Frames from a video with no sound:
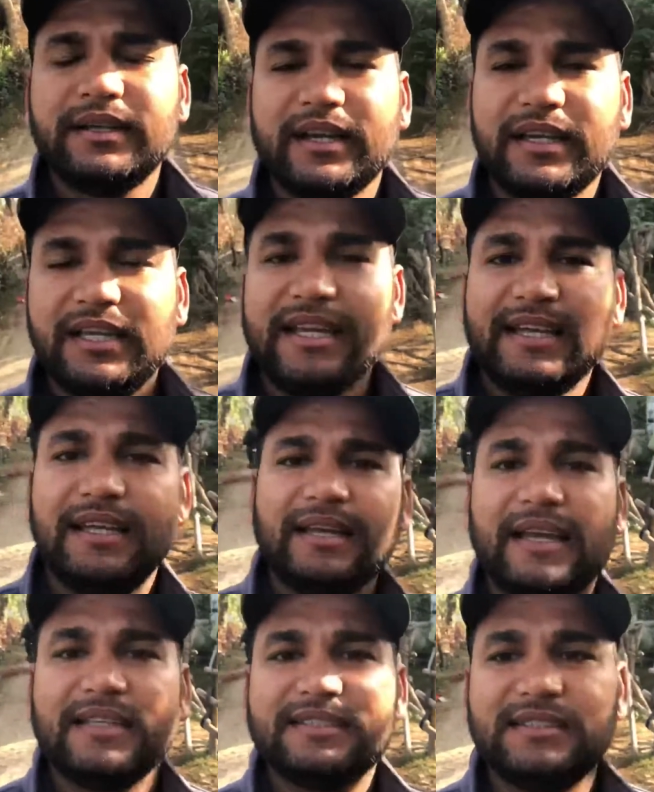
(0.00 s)
ये गली
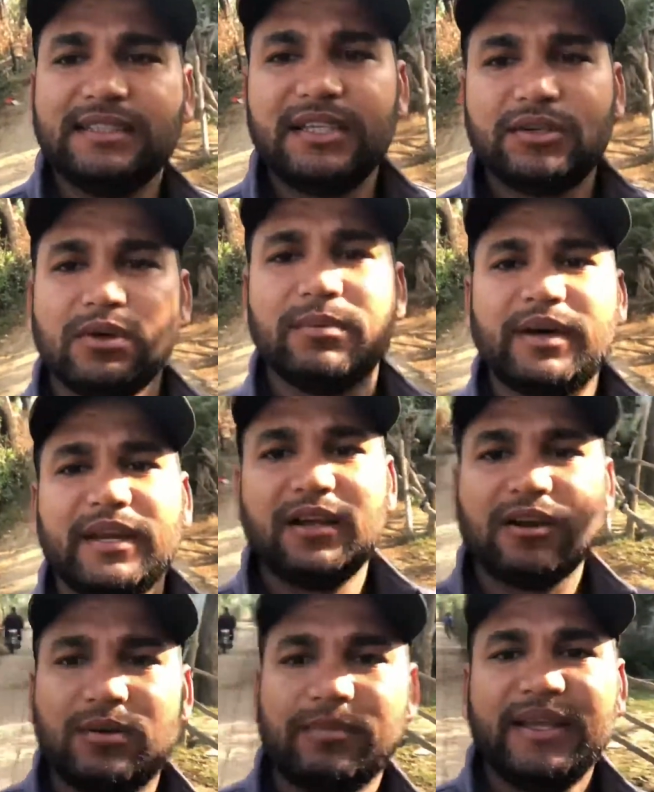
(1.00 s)
ऐसी है देखो हमारे
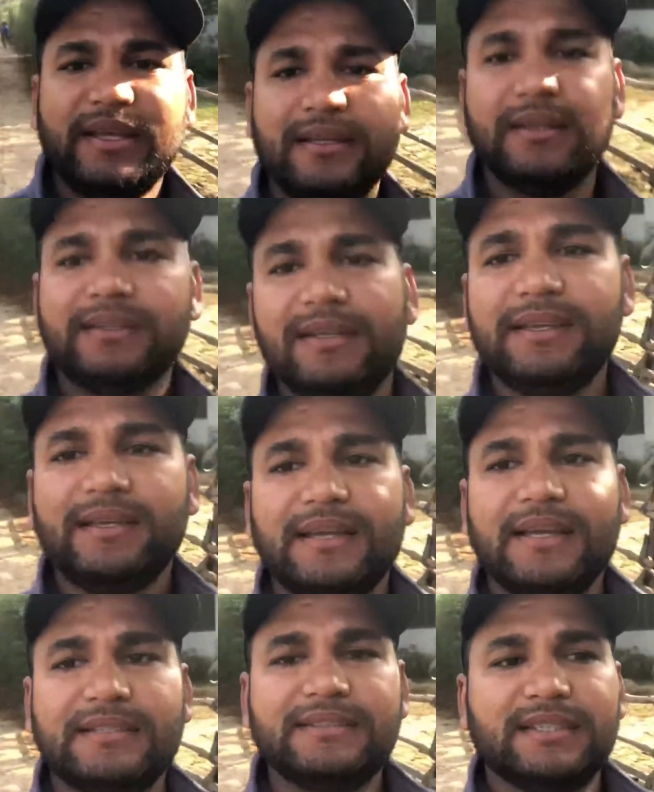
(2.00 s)
गांव में
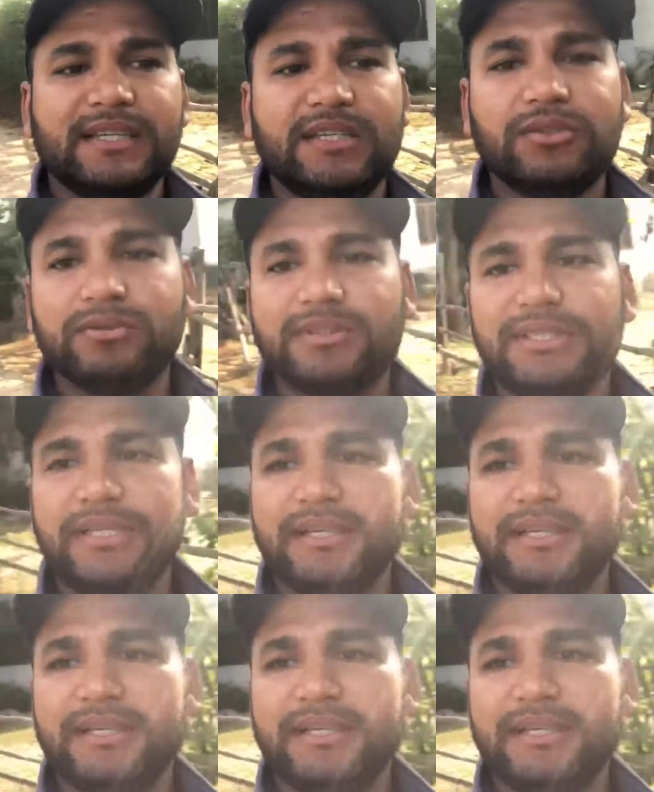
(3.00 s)
ऐसी गली होती